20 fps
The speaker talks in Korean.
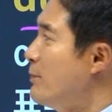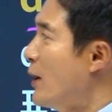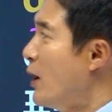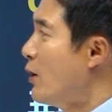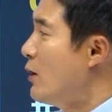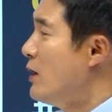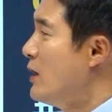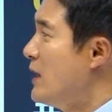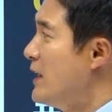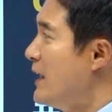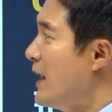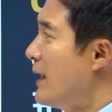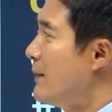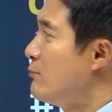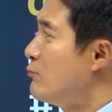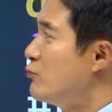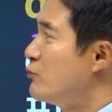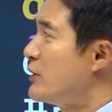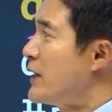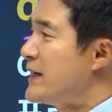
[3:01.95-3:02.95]

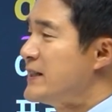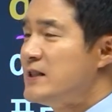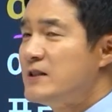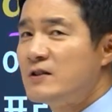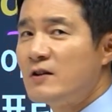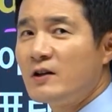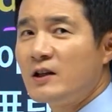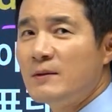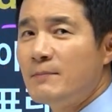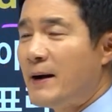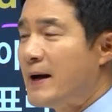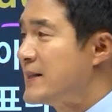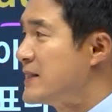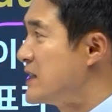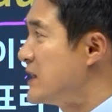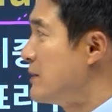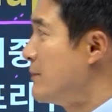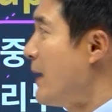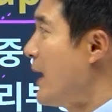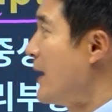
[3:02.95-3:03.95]
편리한 문화시설이
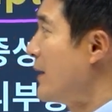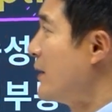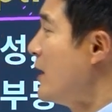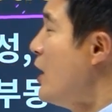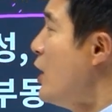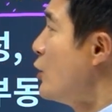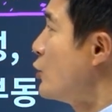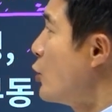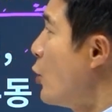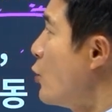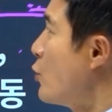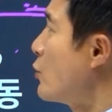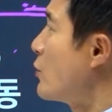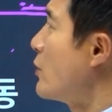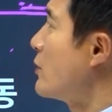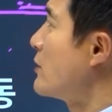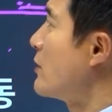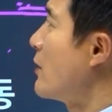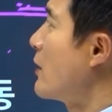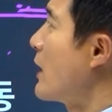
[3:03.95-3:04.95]
많지만
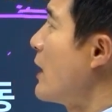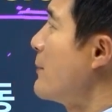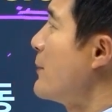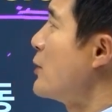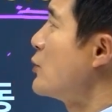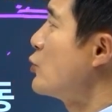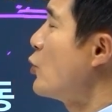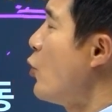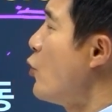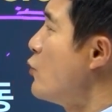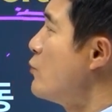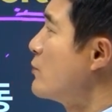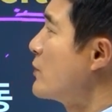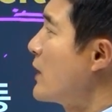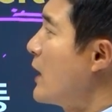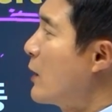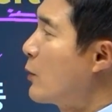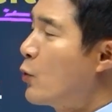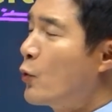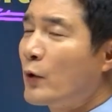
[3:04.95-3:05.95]
속으로 들어가면
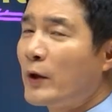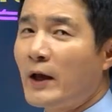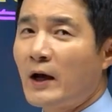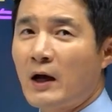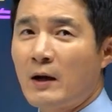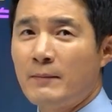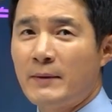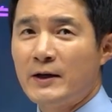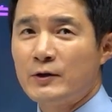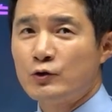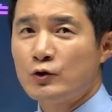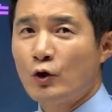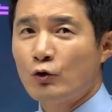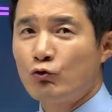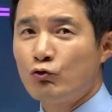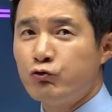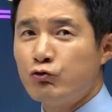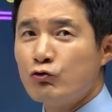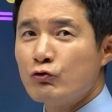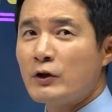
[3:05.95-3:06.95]
소음과 공해가
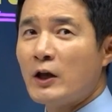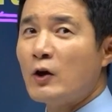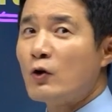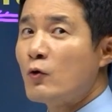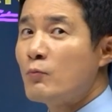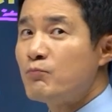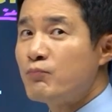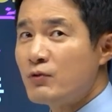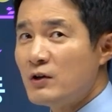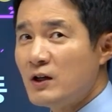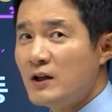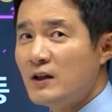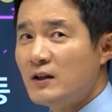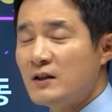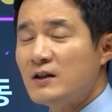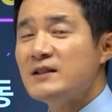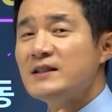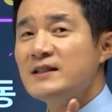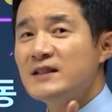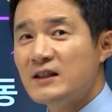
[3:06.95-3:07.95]
많죠. 두 개로
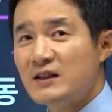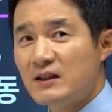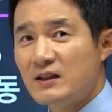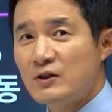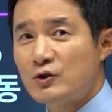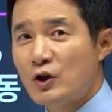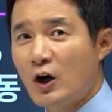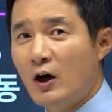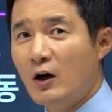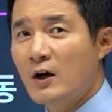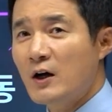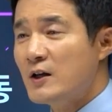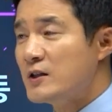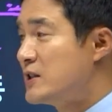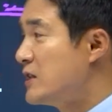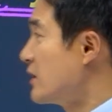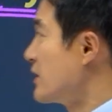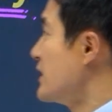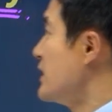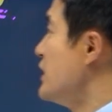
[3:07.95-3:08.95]
풀리는 시티죠.
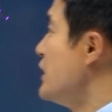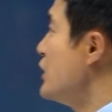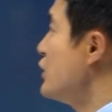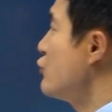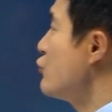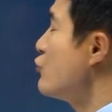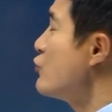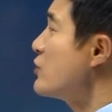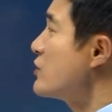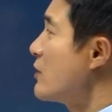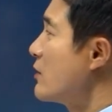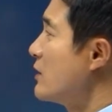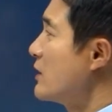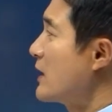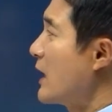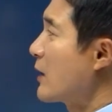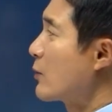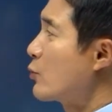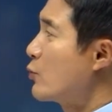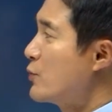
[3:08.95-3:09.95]
즉 이중성을
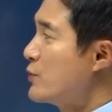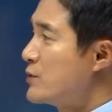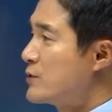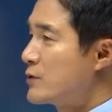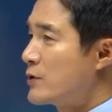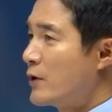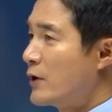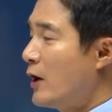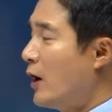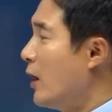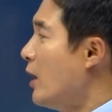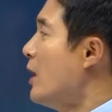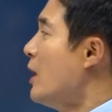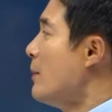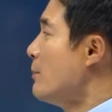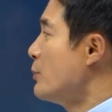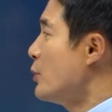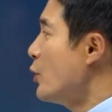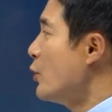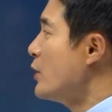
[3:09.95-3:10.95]
갖고 있어요.
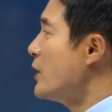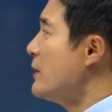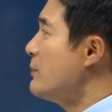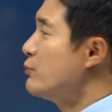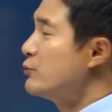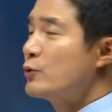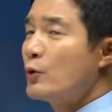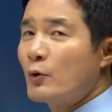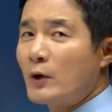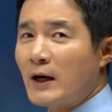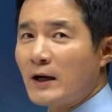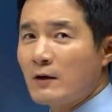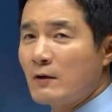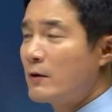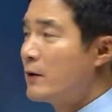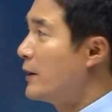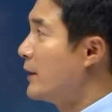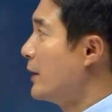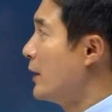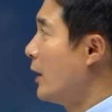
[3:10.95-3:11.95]
표리부동한
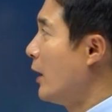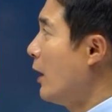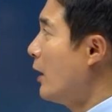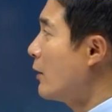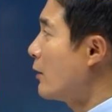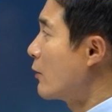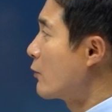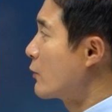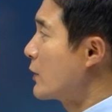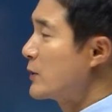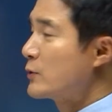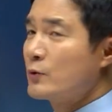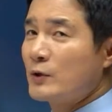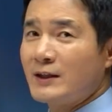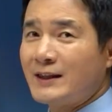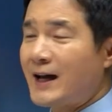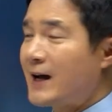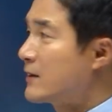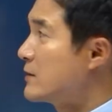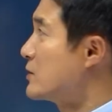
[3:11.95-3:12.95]
거예요. 겉과 속이
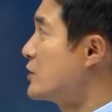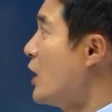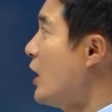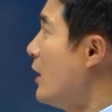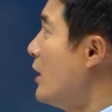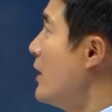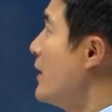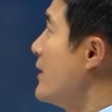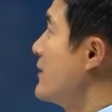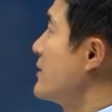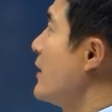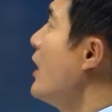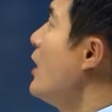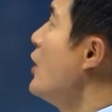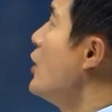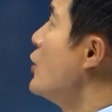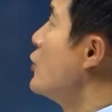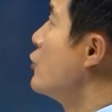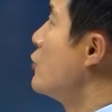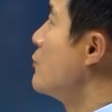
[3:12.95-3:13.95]
다르죠. 그래서
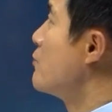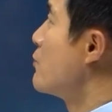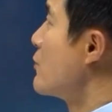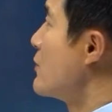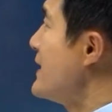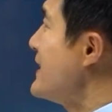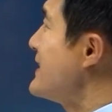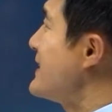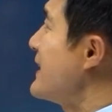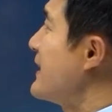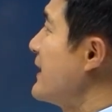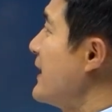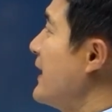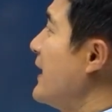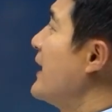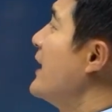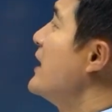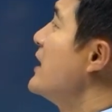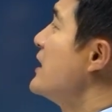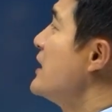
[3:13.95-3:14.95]

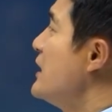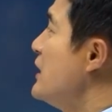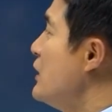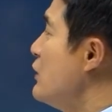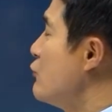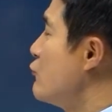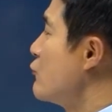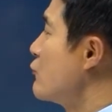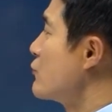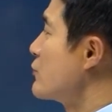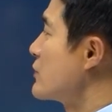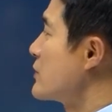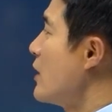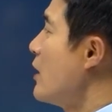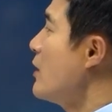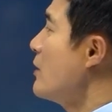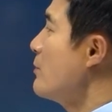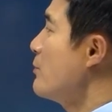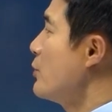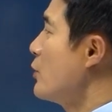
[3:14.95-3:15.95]
듀플리시티,
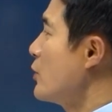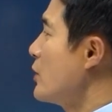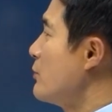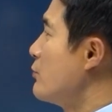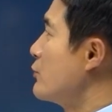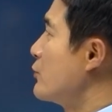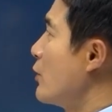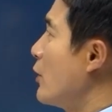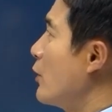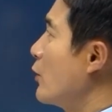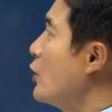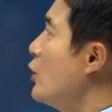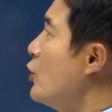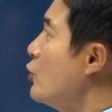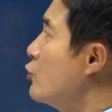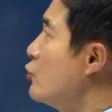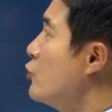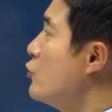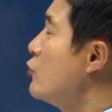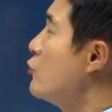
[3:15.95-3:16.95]
이중성, 표리부동
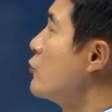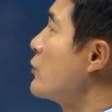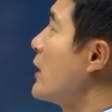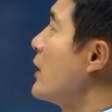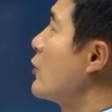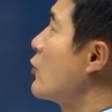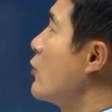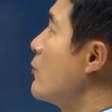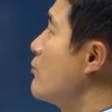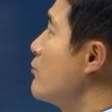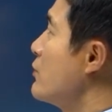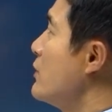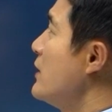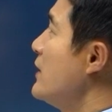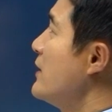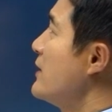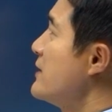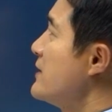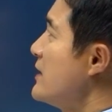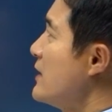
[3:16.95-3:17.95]
두 개로
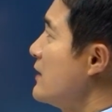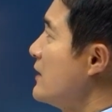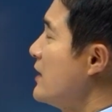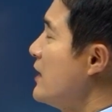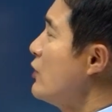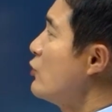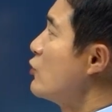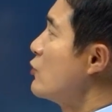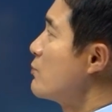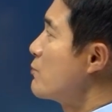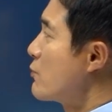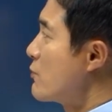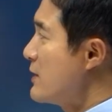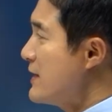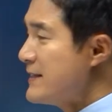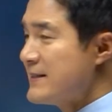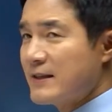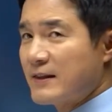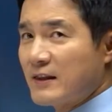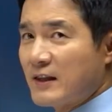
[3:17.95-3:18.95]
풀리는 시티,
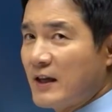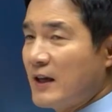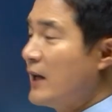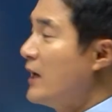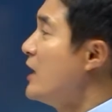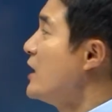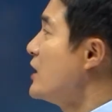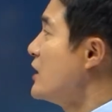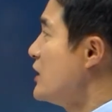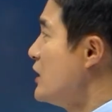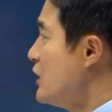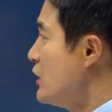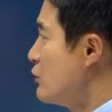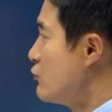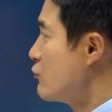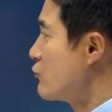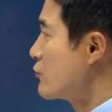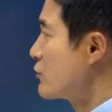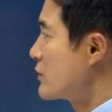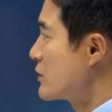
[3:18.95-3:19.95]
듀플리시티,
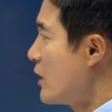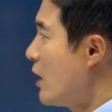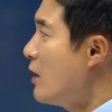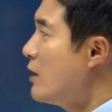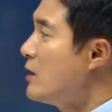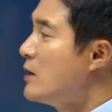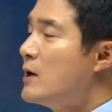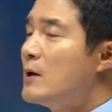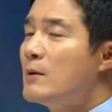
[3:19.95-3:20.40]
이중성,